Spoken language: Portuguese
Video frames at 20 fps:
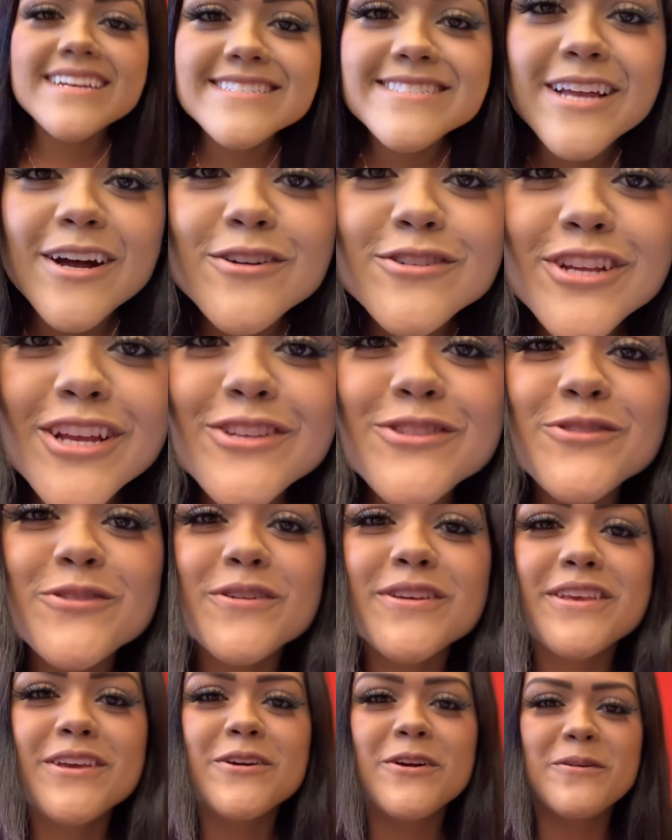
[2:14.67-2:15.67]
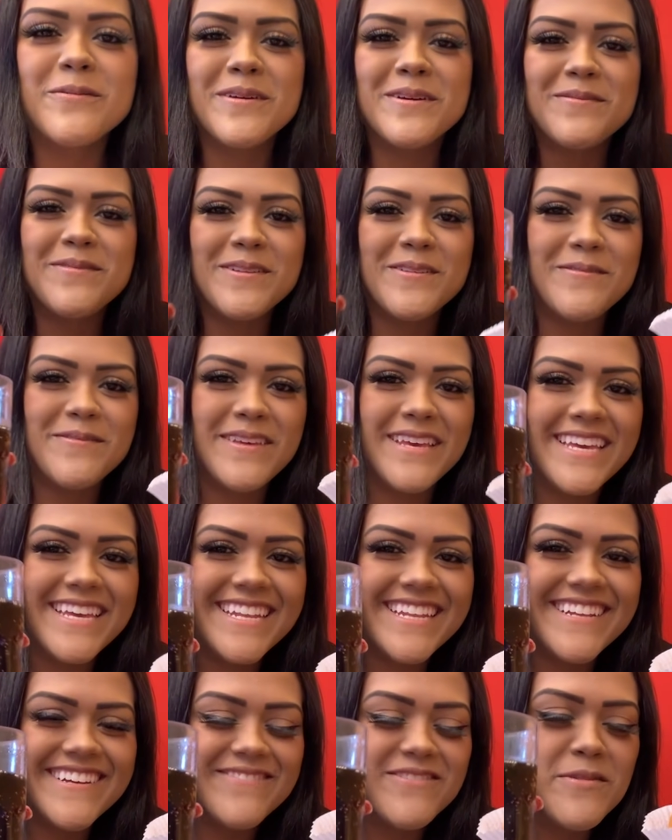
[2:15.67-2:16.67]
Então já estou aqui com a minha
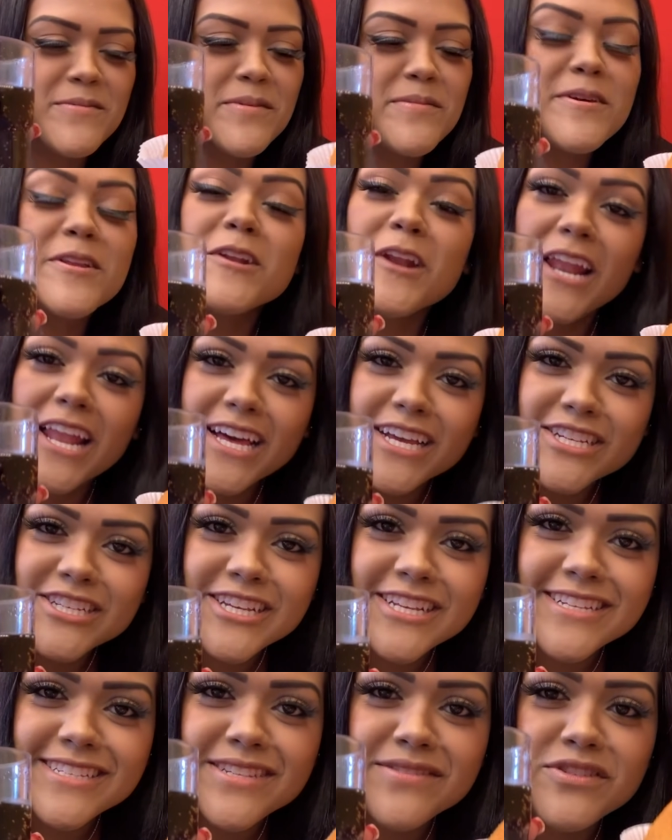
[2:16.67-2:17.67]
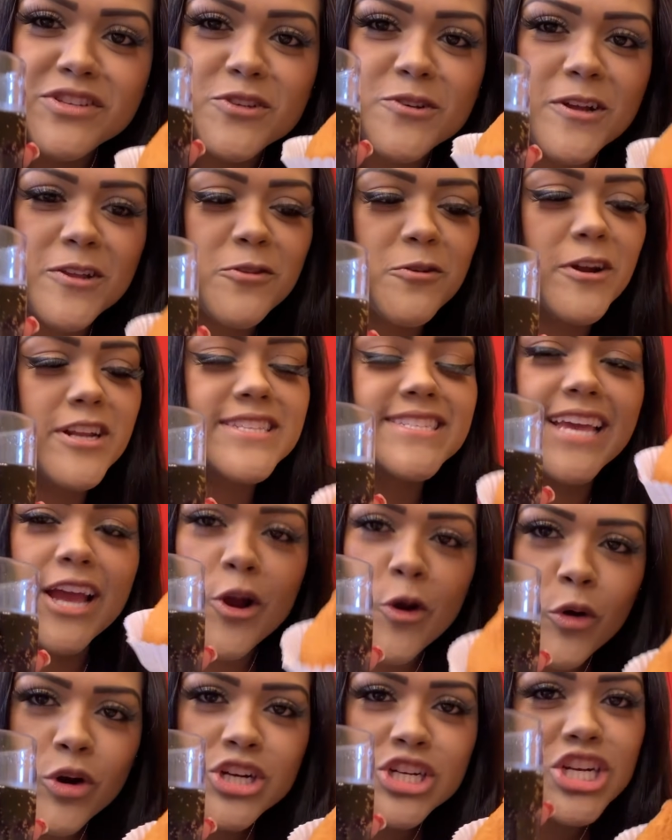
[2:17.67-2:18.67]
primeira, meu primeiro lanche desse 24 horas, que é
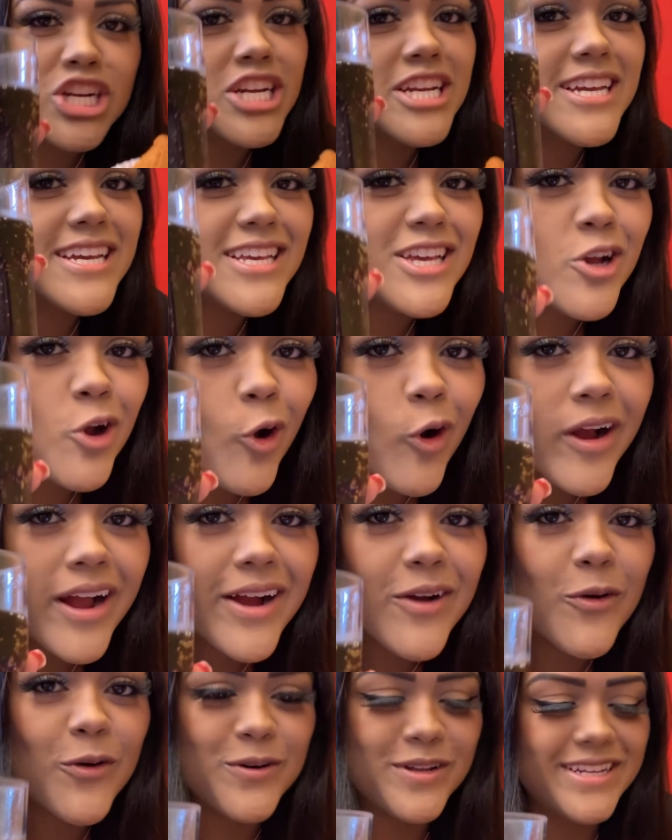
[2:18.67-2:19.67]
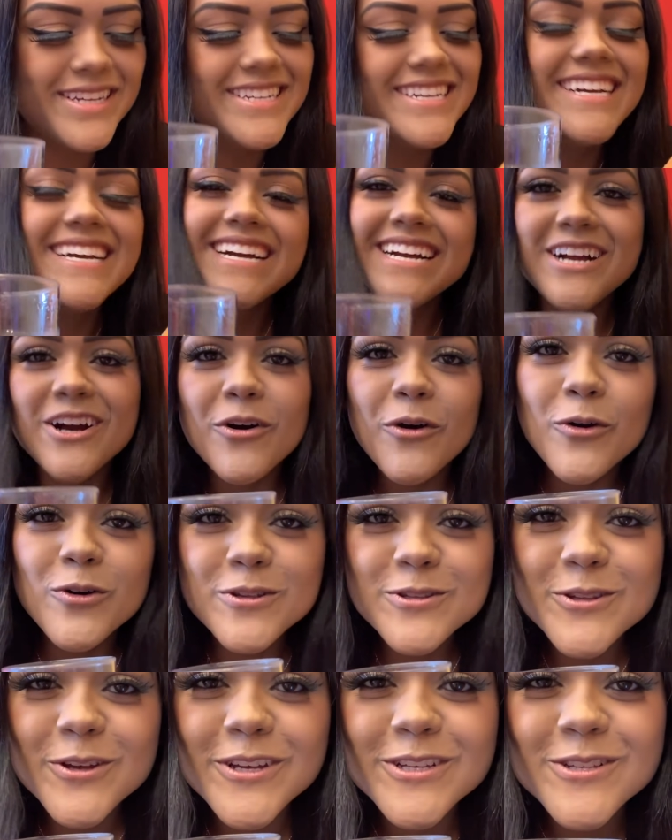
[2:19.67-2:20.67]
coxinha e Coca-Cola
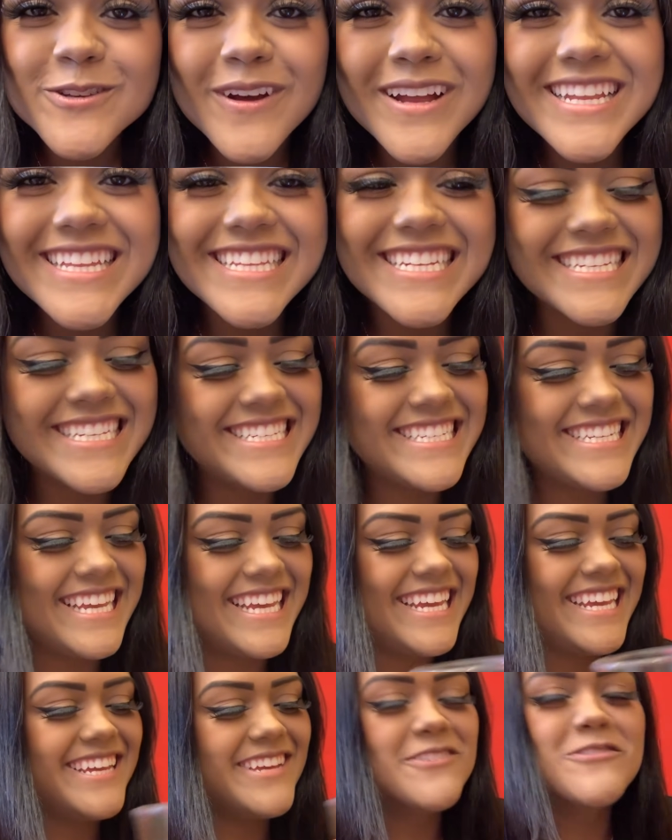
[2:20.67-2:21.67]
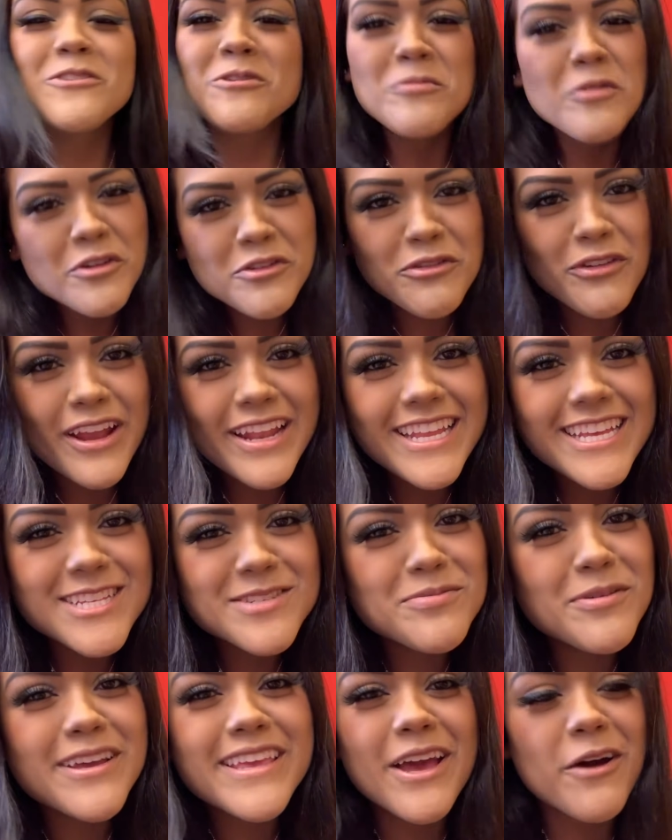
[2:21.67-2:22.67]
os dois com a letra C. Eu tô muito
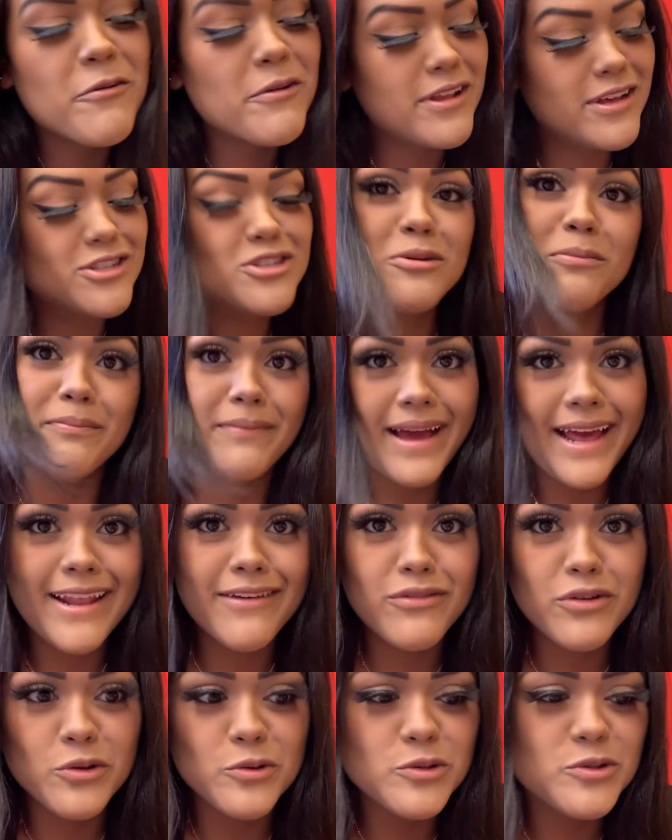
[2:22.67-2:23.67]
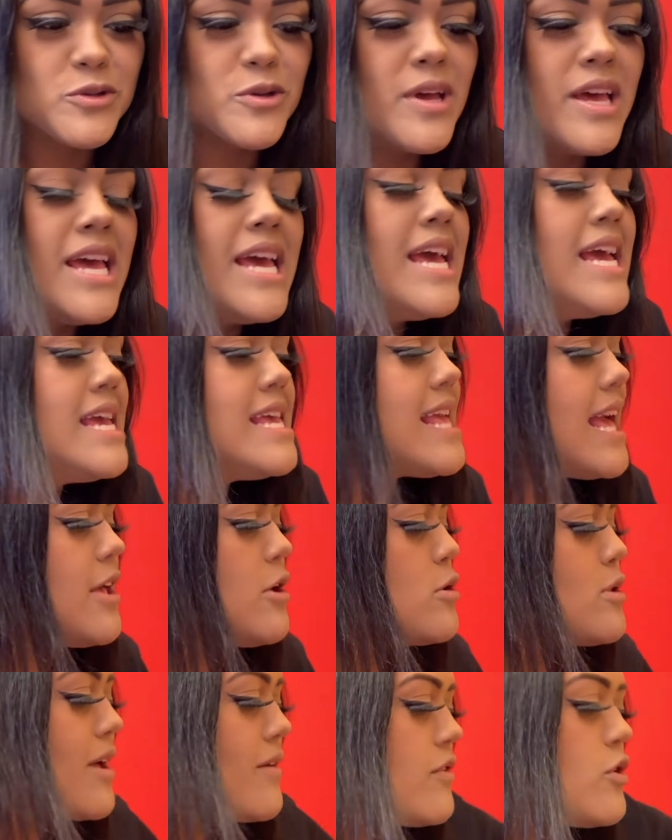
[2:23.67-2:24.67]
feliz porque é um lanche maravilhoso. E aí
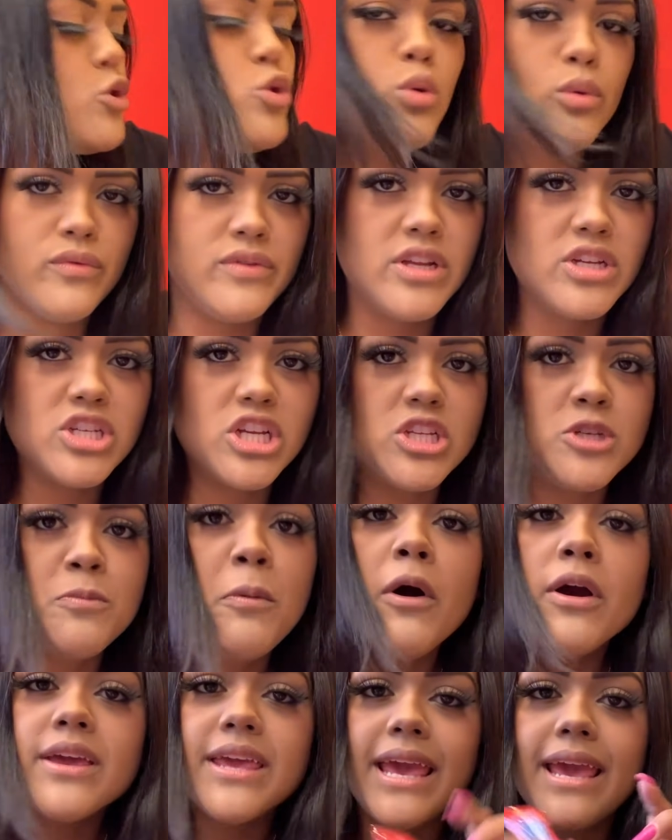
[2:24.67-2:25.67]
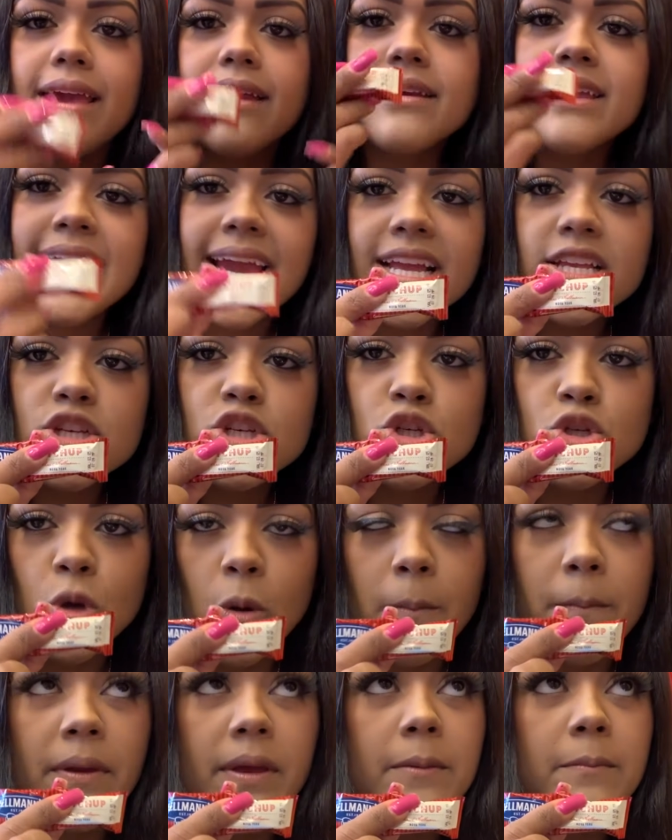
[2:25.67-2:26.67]
eu tava em dúvida, gente. Por quê?
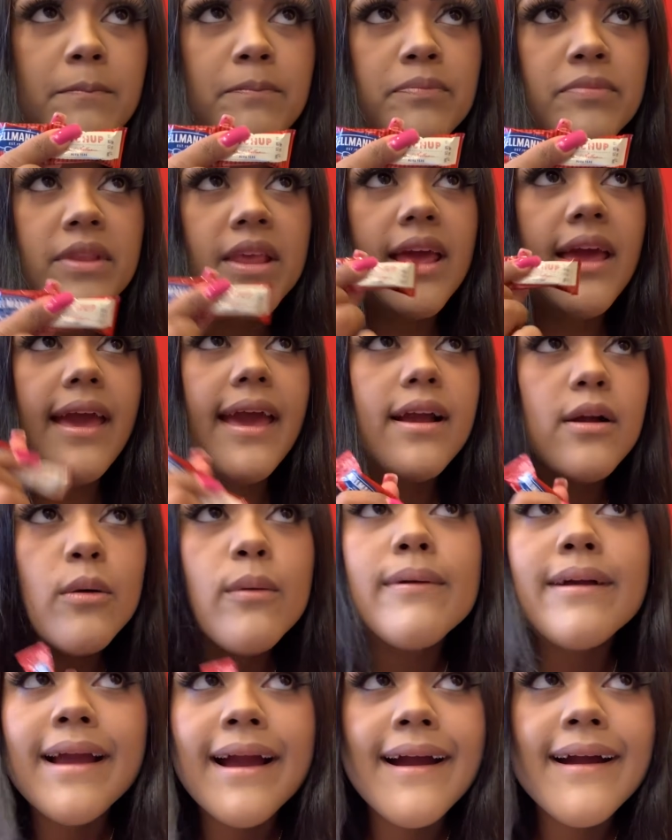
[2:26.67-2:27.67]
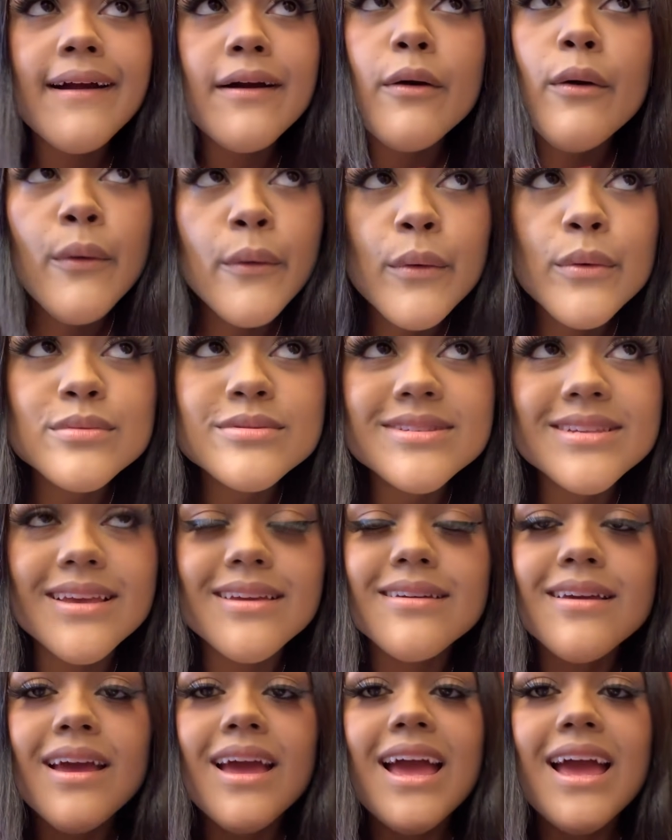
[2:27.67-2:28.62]
Ketchup é com K ou com C?